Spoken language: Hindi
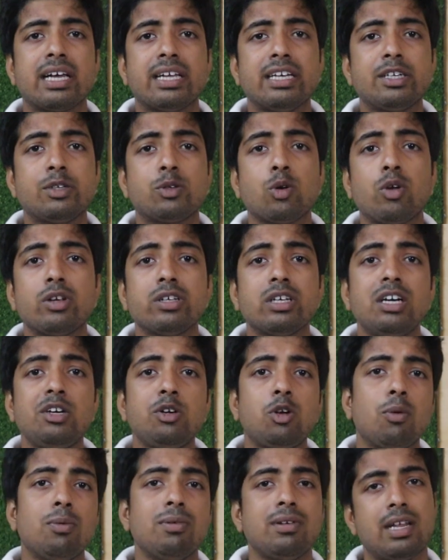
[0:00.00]
टेरिटोरियल
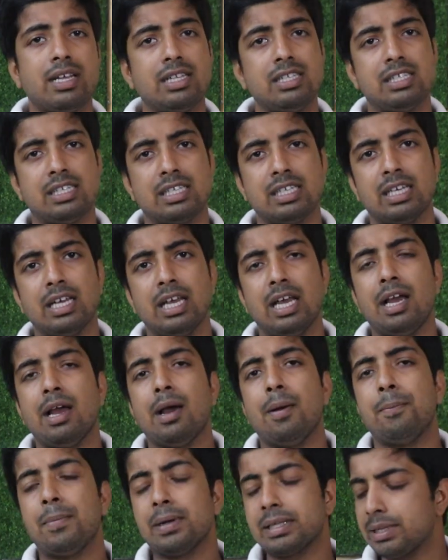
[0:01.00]
डोमिनेंसी
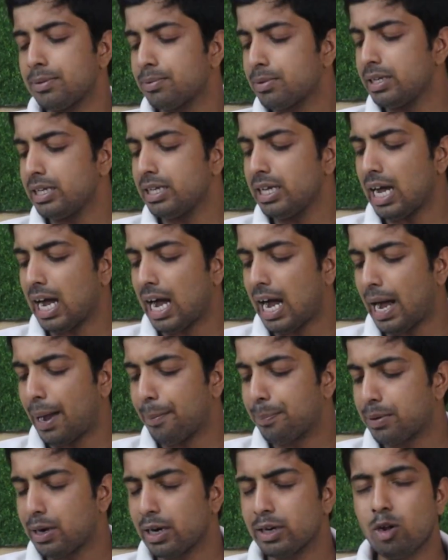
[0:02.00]
मतलब कि
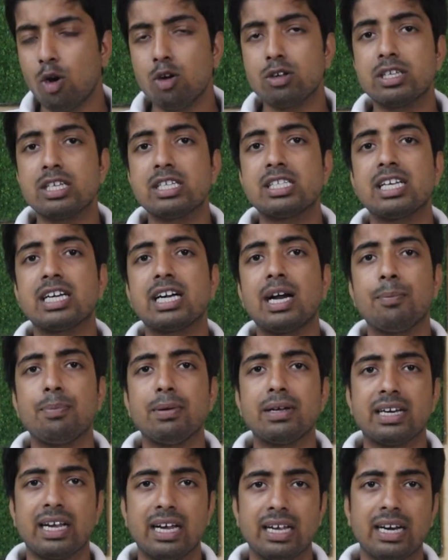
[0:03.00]
आपका डॉग जिस जगह
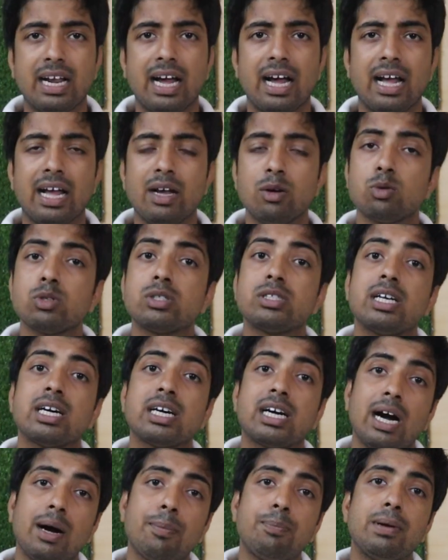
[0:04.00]
पर रह रहा है उस
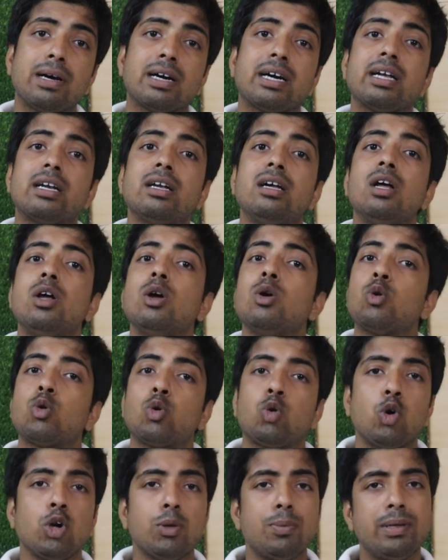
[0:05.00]
जगह पर अगर
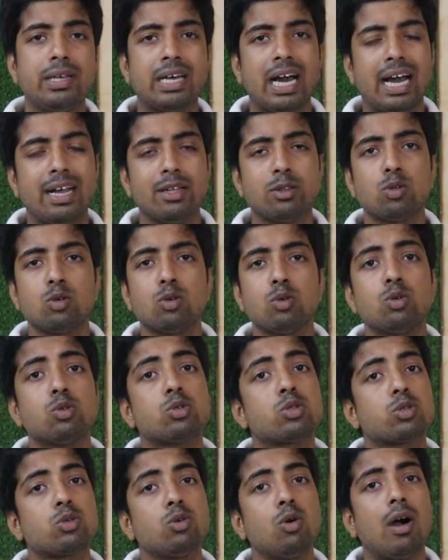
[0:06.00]
कोई भी आए तो
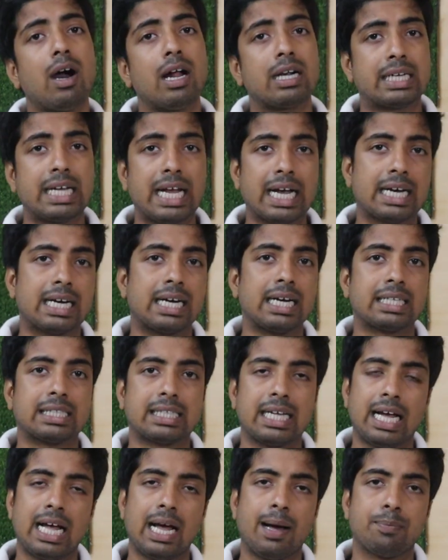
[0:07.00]
उसको अटैक
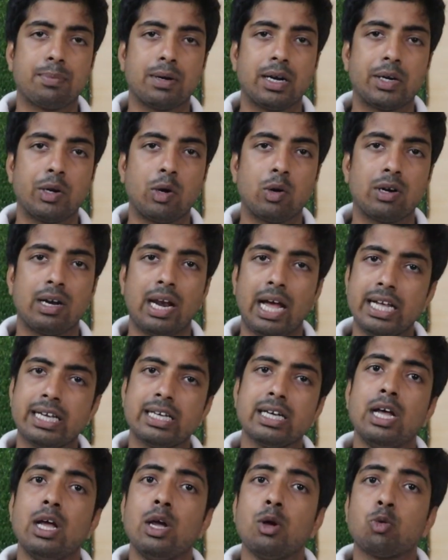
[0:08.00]
करता है आपका डॉग
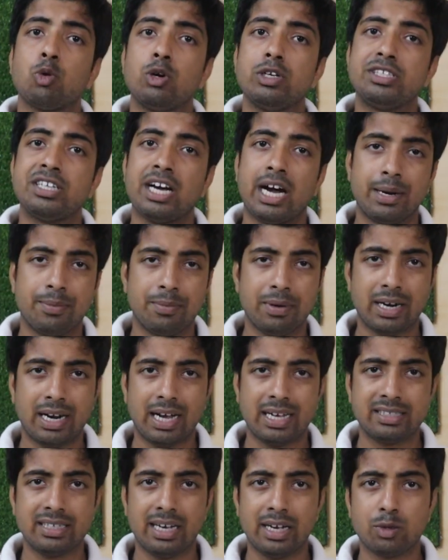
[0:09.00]
लाइक कोई जानवर
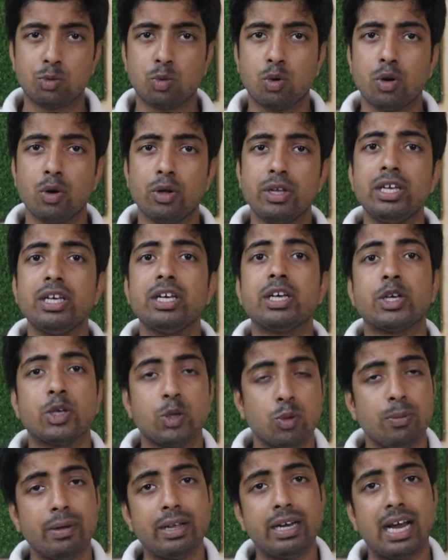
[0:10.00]
आ जाए कोई
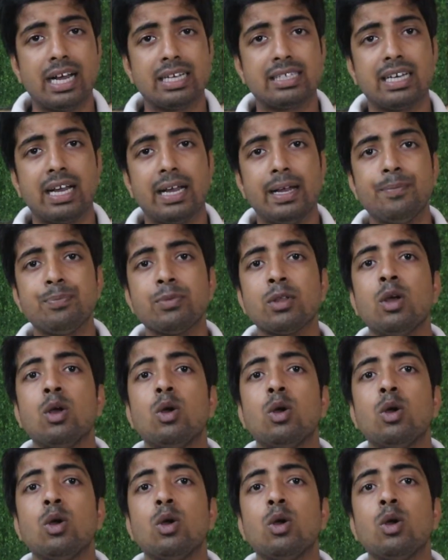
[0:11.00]
ह्यूमन आ जाए